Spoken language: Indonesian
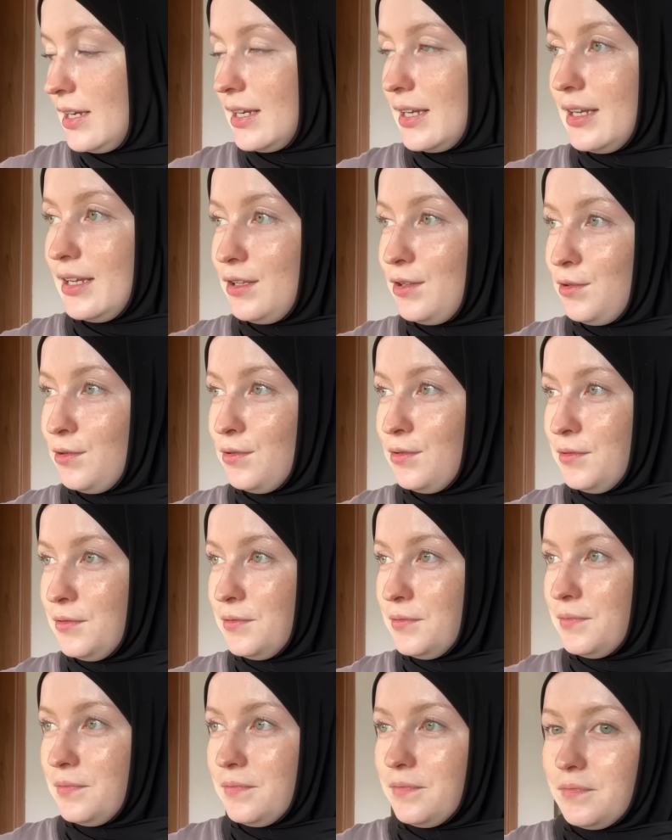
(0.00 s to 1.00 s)
gitu
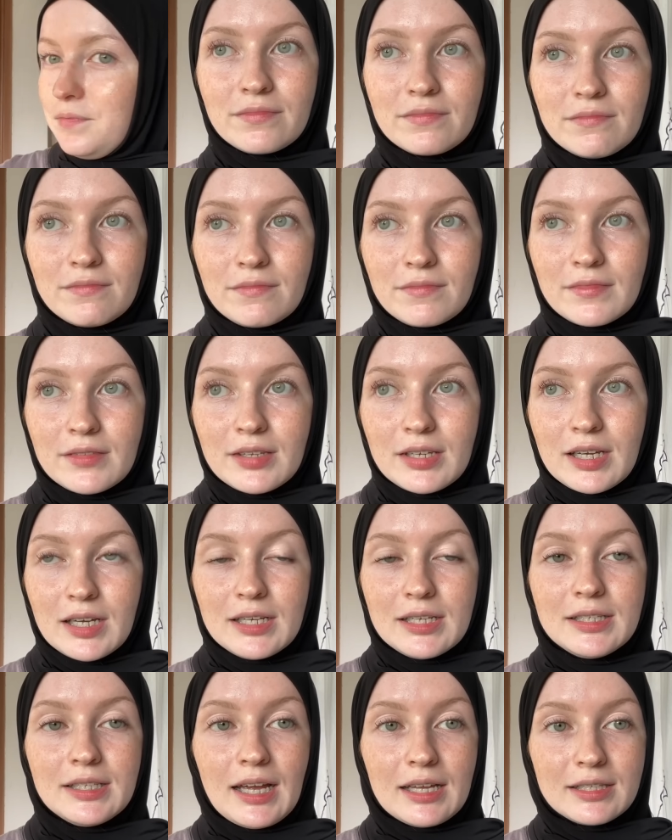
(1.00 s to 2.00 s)

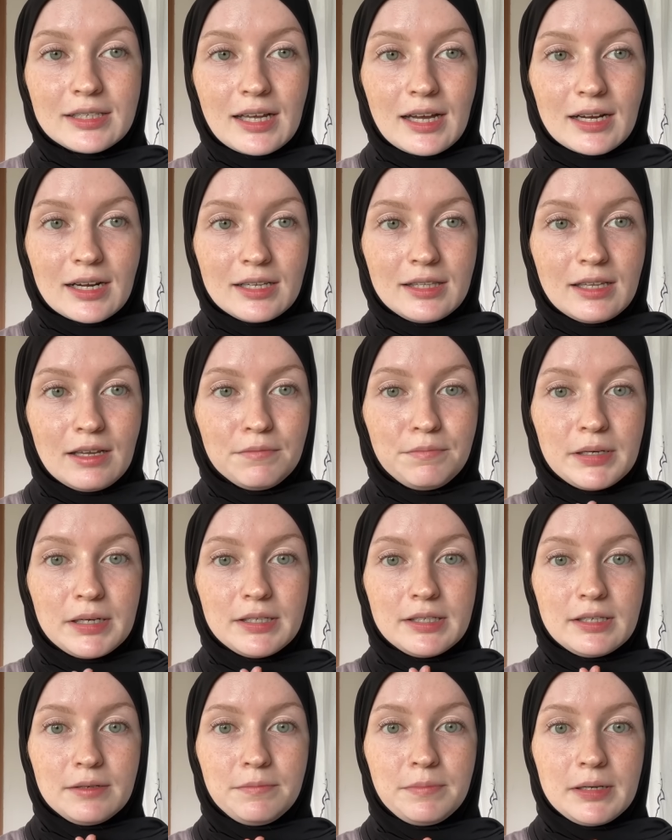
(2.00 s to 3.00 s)
dan karena
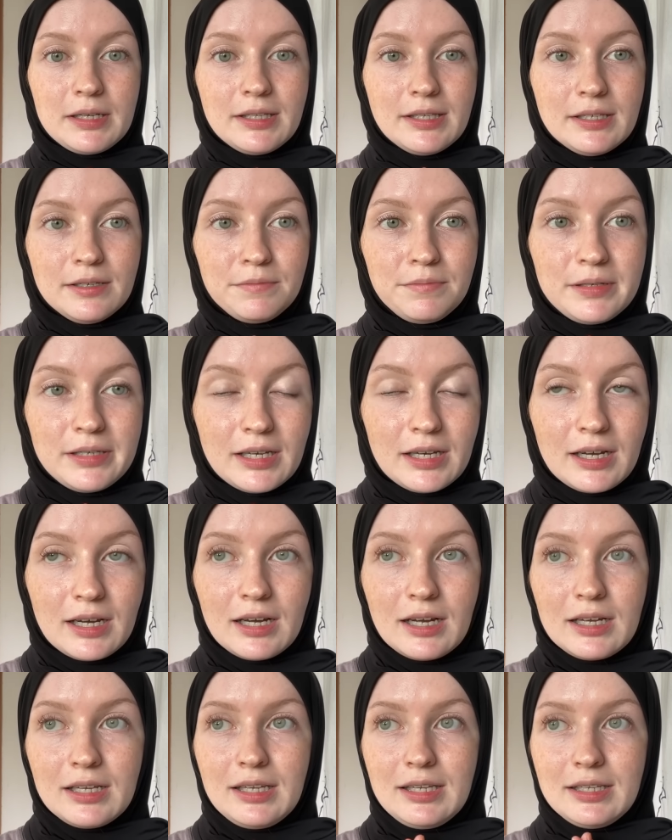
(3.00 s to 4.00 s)

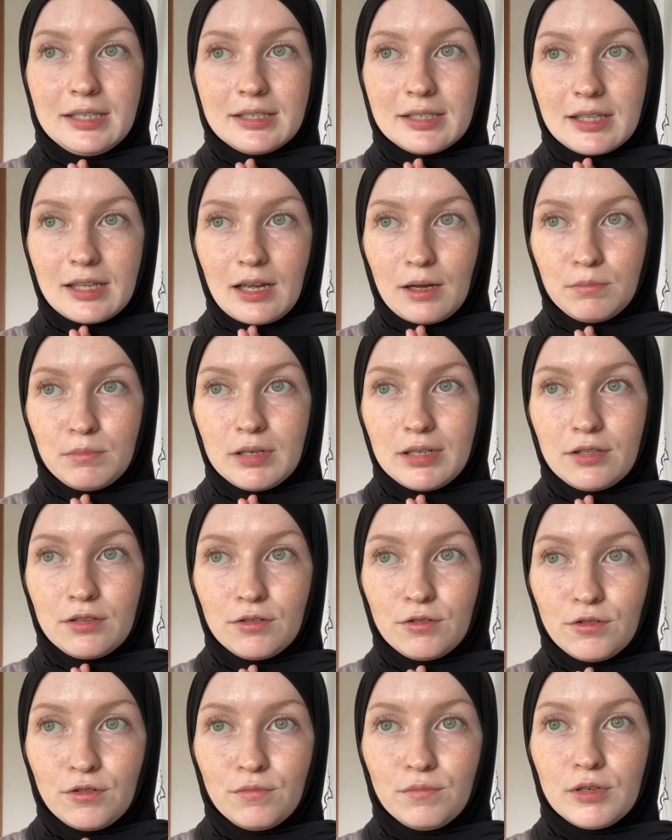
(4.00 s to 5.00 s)
prinsip-prinsipnya Islam
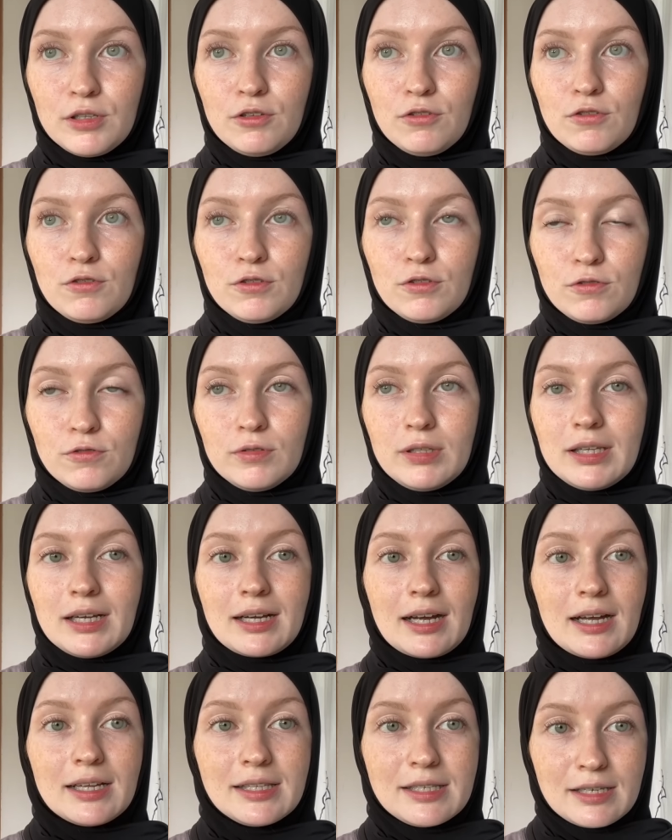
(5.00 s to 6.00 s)
itu menurutku
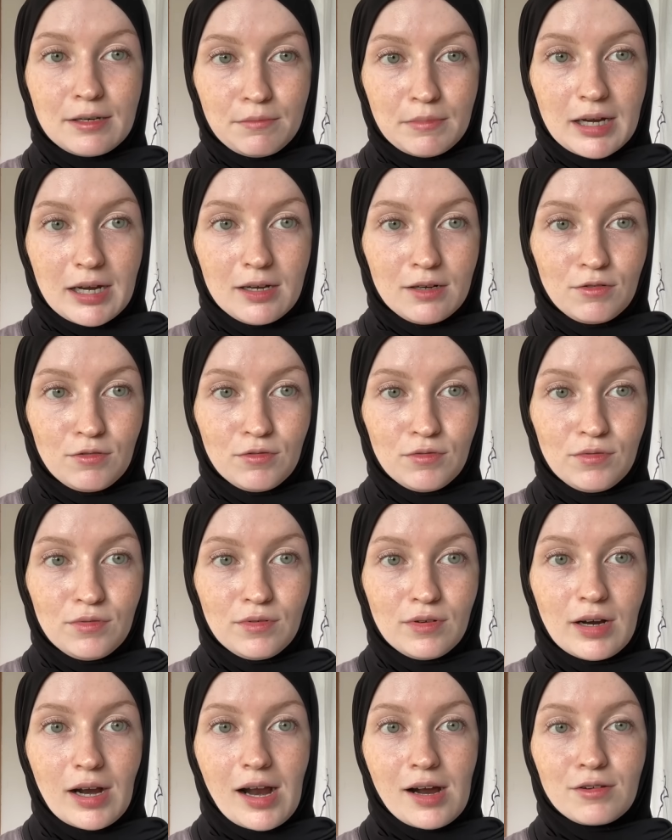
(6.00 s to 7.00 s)
dekat sama aku
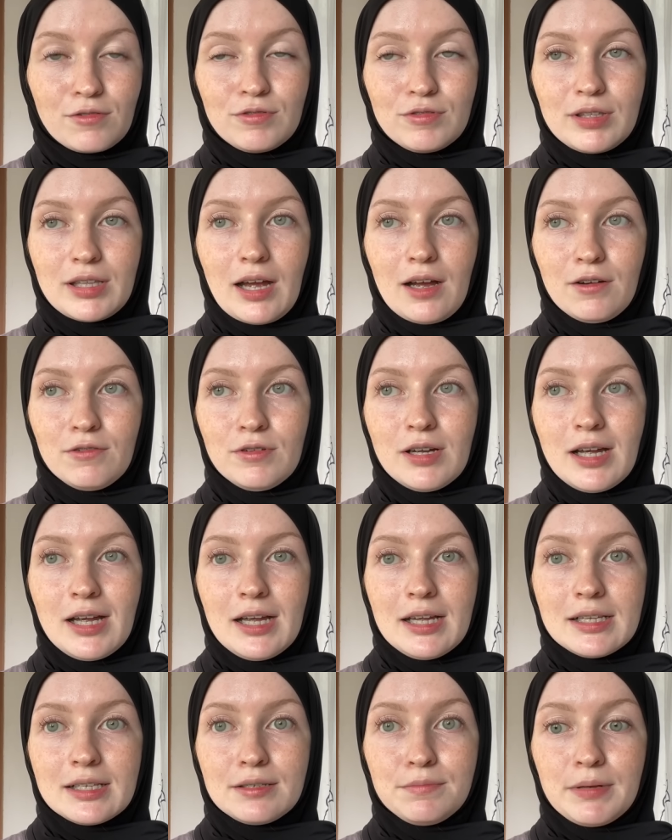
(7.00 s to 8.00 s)
aku tahu
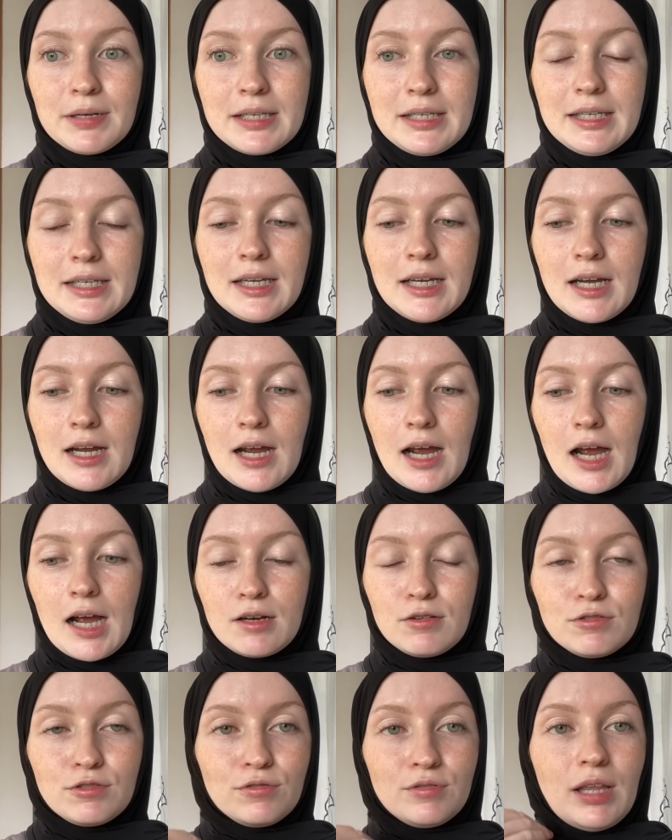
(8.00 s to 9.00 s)
seperti
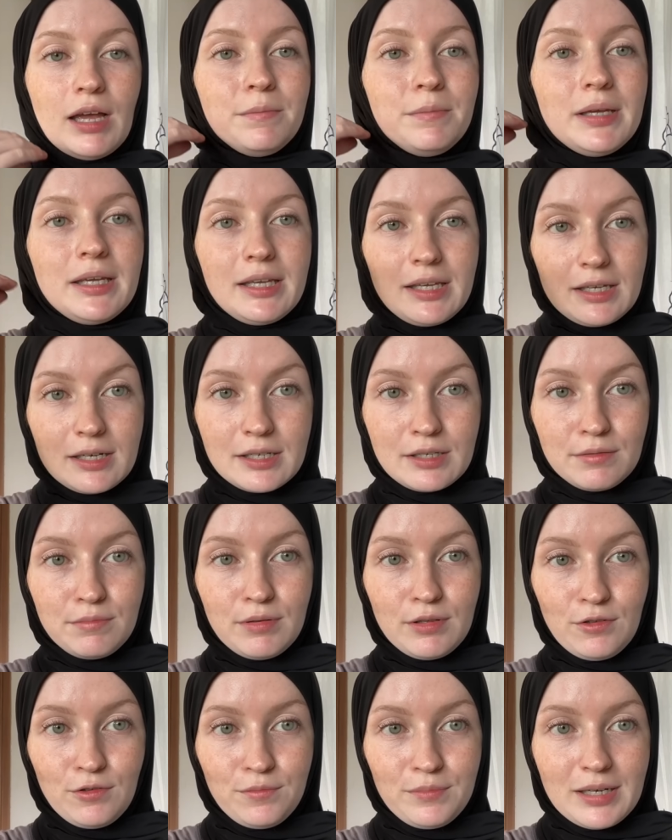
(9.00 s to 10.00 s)
aku sudah mikir
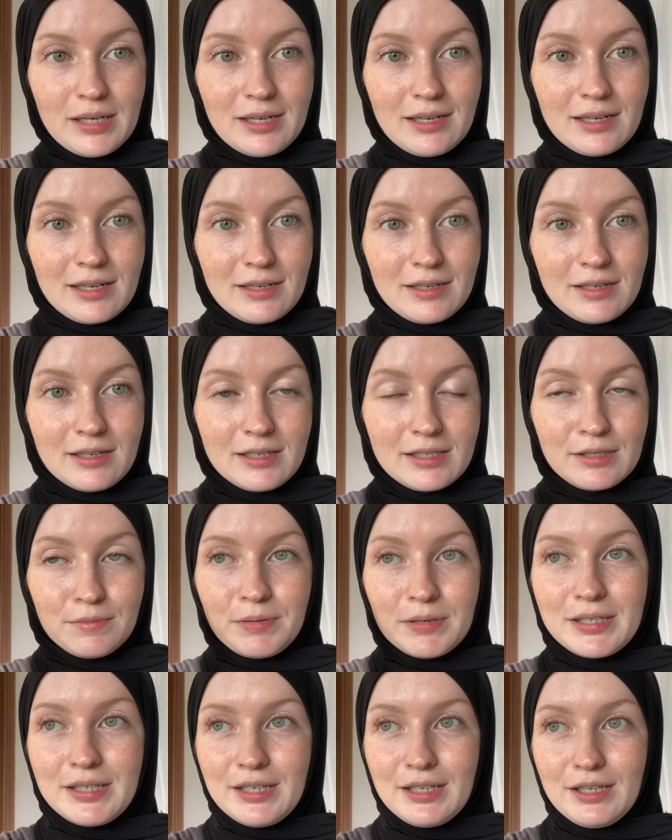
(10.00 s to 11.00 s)
sebelumnya
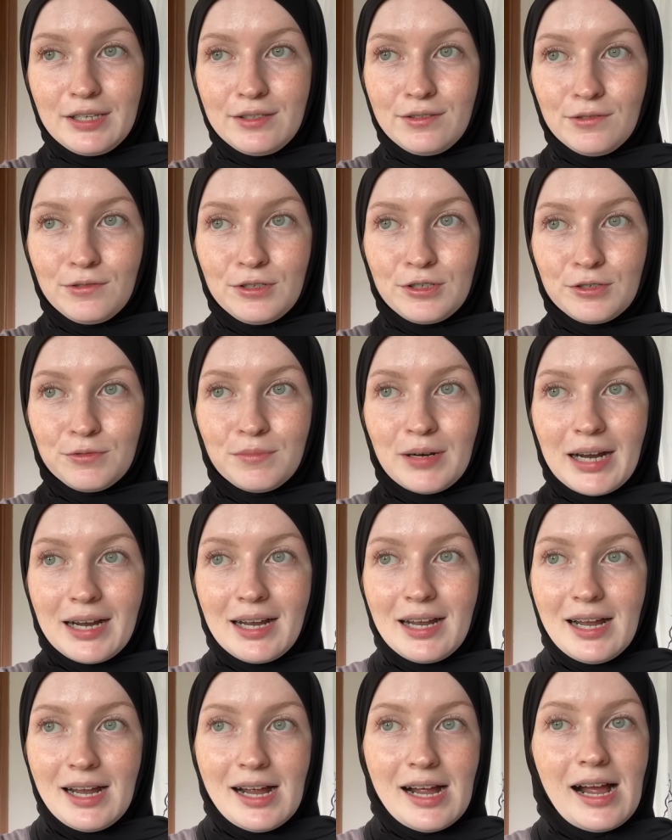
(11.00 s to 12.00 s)
seperti gitu cuma
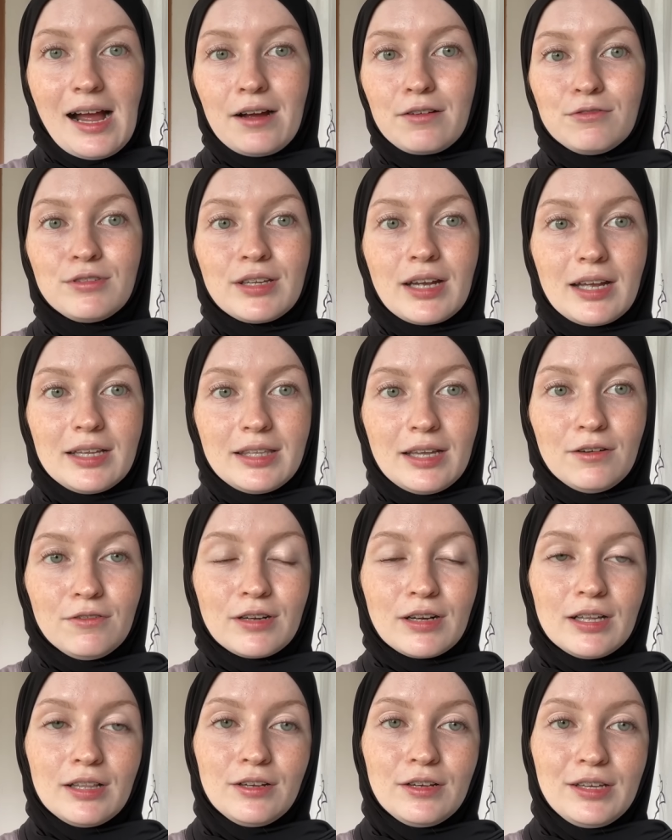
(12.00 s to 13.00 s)
aku nggak tahu
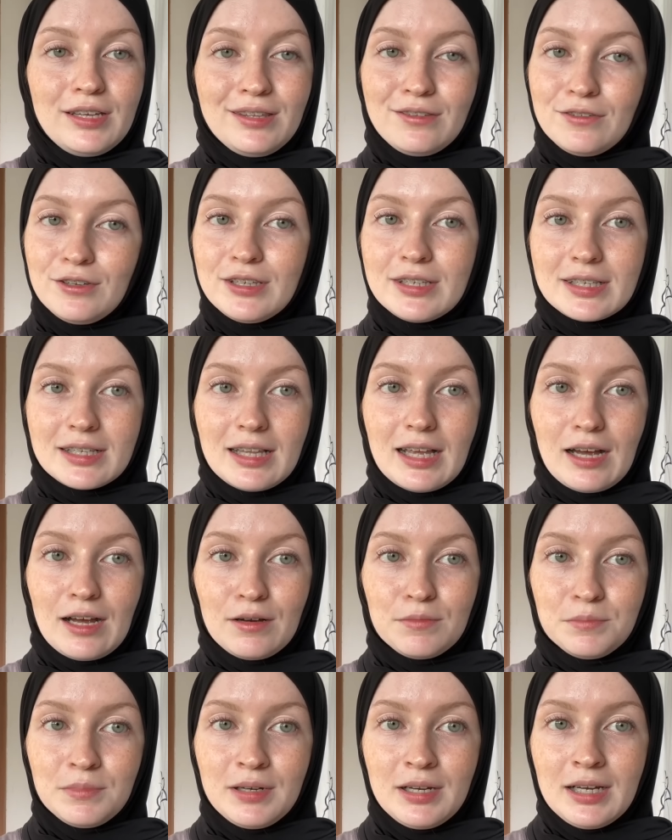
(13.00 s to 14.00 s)
kalau itu
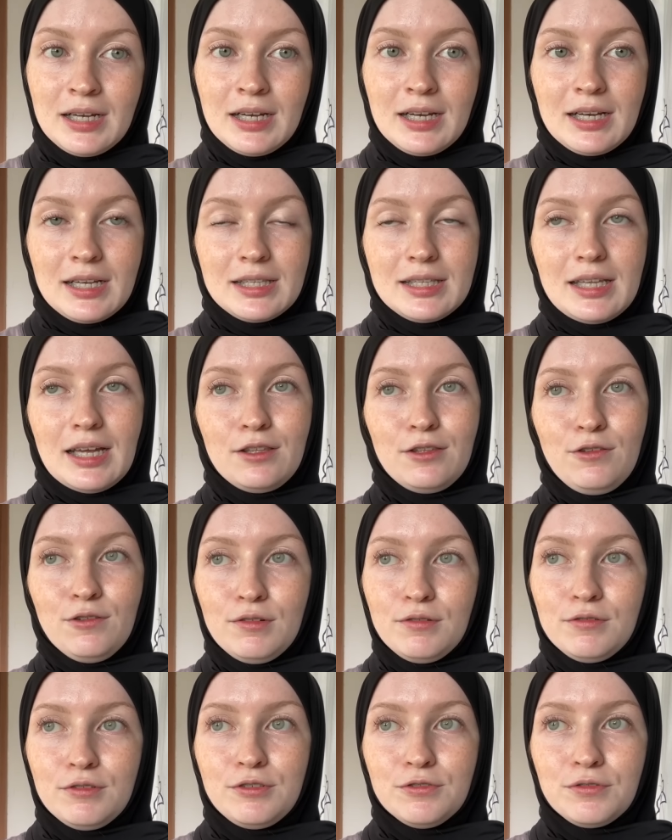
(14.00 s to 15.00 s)
Islam dan
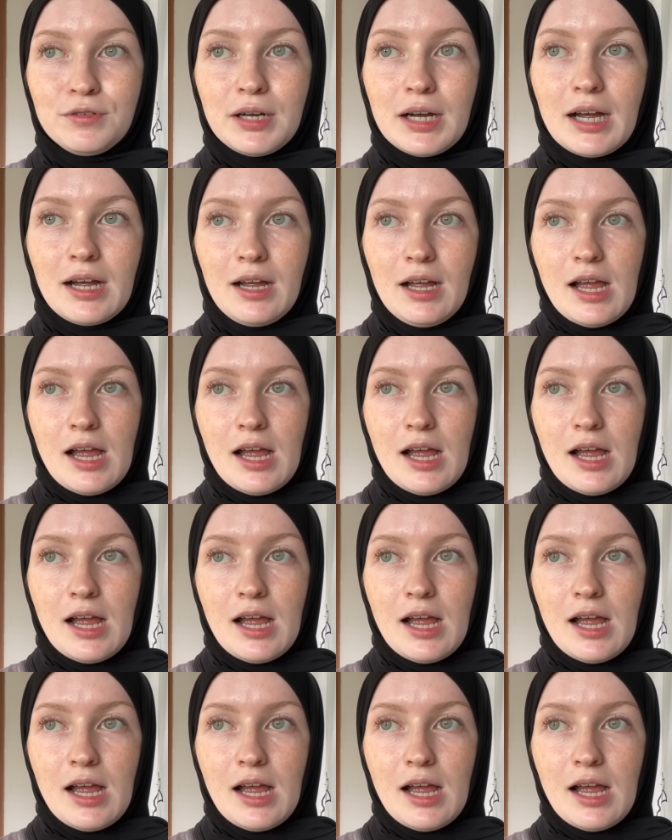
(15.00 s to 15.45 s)
dulu juga